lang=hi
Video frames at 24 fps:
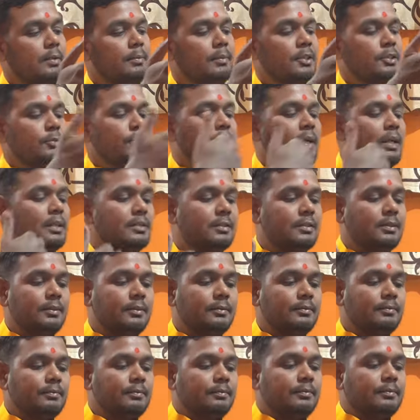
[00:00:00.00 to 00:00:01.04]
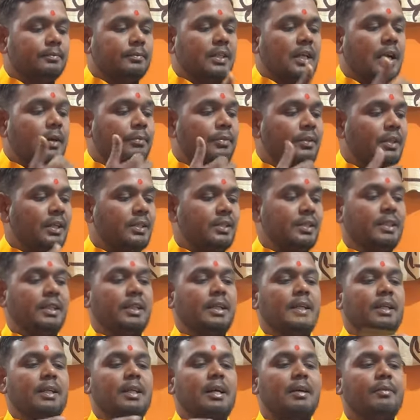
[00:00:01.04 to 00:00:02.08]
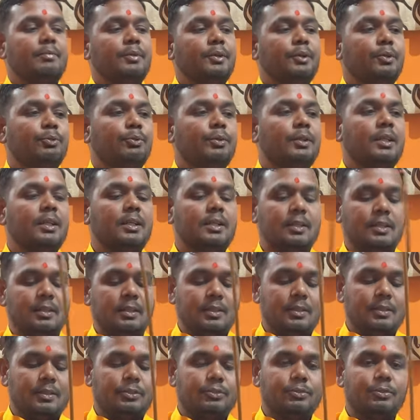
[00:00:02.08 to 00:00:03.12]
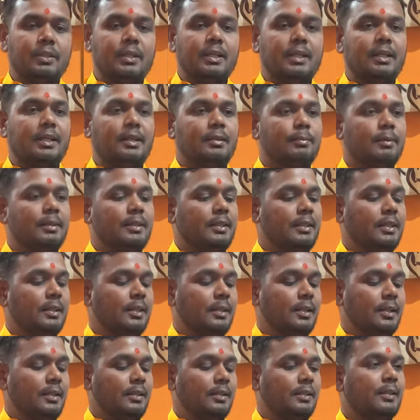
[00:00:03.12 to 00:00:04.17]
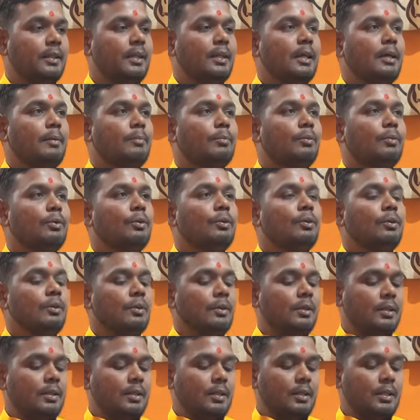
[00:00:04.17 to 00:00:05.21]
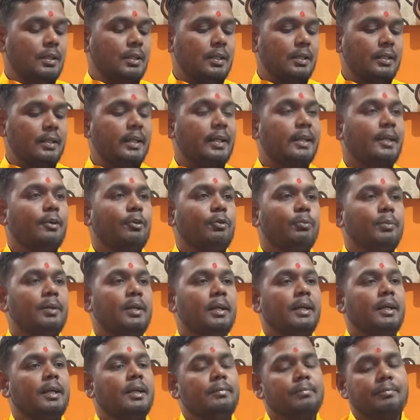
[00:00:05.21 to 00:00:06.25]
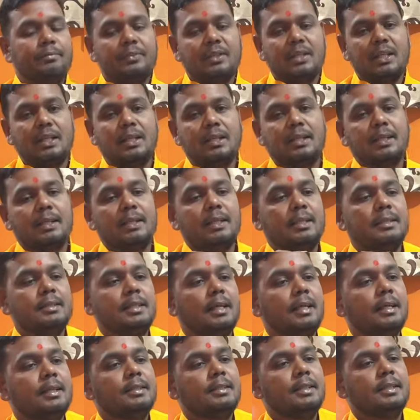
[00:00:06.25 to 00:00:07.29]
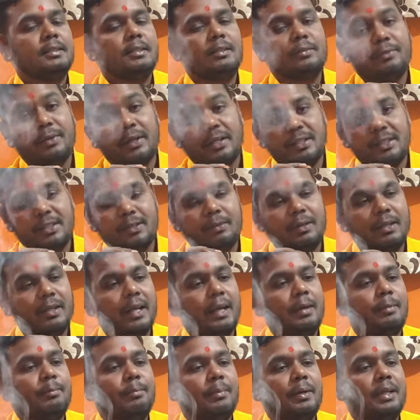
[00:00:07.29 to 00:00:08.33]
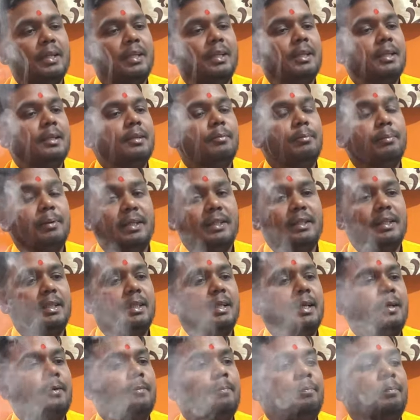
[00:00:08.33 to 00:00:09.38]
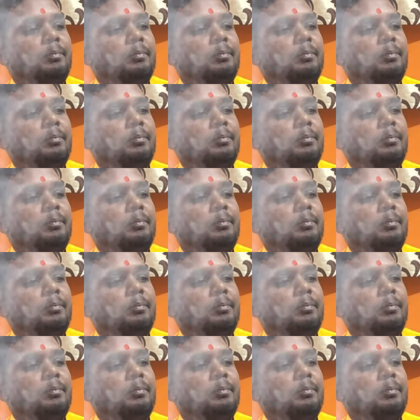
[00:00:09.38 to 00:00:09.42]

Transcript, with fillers: भी स्मेल्स काफ़ी अच्छी है काफ़ी यूनिक जो है अगरबत्ती ये आपको देखने को मिलेगा ज्यादातर ये सारी चीजें फेस्टिवल टाइम पे ही बिकती है